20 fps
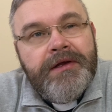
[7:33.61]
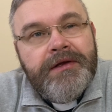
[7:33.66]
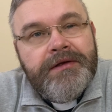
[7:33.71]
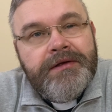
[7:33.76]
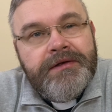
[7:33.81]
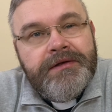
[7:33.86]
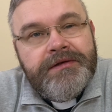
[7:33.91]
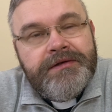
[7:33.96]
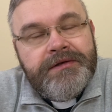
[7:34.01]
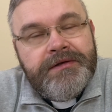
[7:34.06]

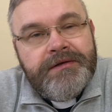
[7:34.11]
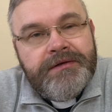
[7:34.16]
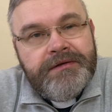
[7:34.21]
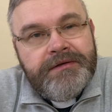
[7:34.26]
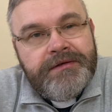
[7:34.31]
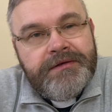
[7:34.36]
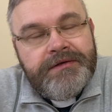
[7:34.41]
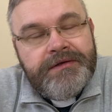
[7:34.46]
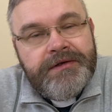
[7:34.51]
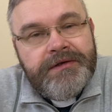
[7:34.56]
Nie? Że
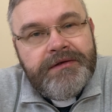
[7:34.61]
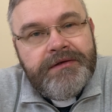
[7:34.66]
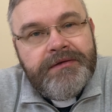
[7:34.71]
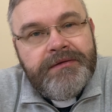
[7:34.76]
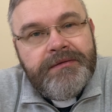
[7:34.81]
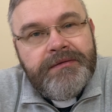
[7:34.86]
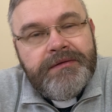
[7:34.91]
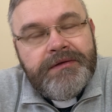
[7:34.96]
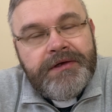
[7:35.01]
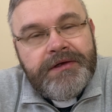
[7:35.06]
święty
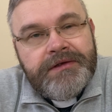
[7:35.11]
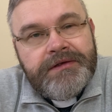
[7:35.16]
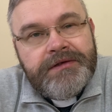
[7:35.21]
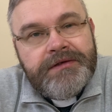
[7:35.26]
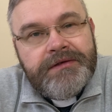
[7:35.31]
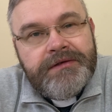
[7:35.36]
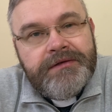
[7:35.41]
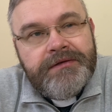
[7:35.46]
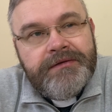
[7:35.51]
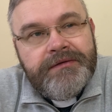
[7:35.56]

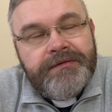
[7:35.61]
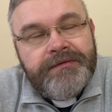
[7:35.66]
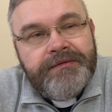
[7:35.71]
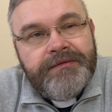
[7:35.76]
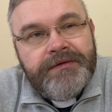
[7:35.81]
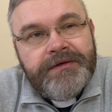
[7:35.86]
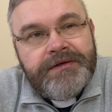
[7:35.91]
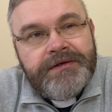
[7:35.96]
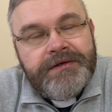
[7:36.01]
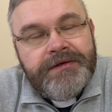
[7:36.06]
Łukasz e,
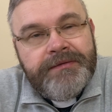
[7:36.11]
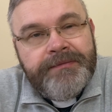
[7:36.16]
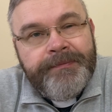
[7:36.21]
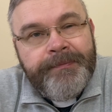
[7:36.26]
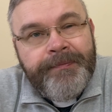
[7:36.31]
właśnie